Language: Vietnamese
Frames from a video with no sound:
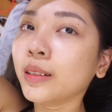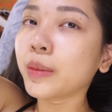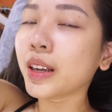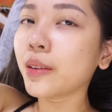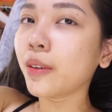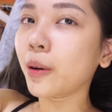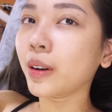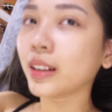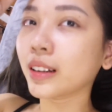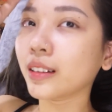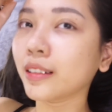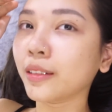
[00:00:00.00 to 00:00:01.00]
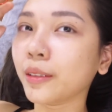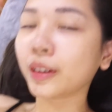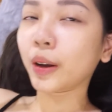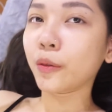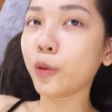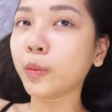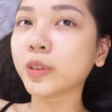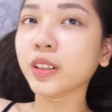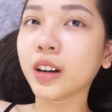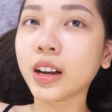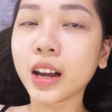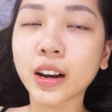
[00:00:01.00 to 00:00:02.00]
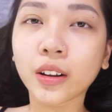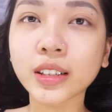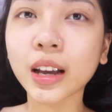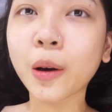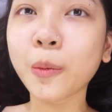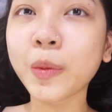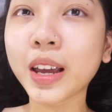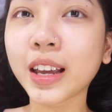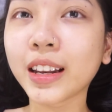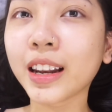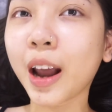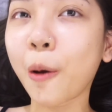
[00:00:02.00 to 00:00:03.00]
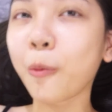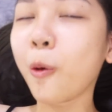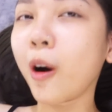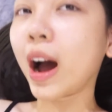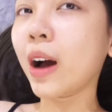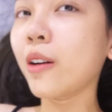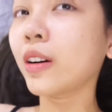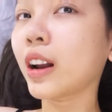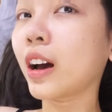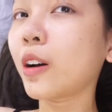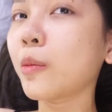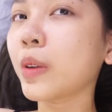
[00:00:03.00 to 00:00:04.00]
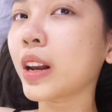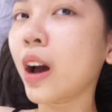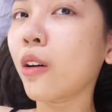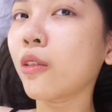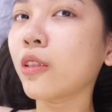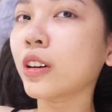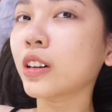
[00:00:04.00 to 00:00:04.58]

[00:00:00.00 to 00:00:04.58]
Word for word: Mình hy vọng là ở cái vùng dưới này nó sẽ không bị nóng quá hoặc là không bị đau.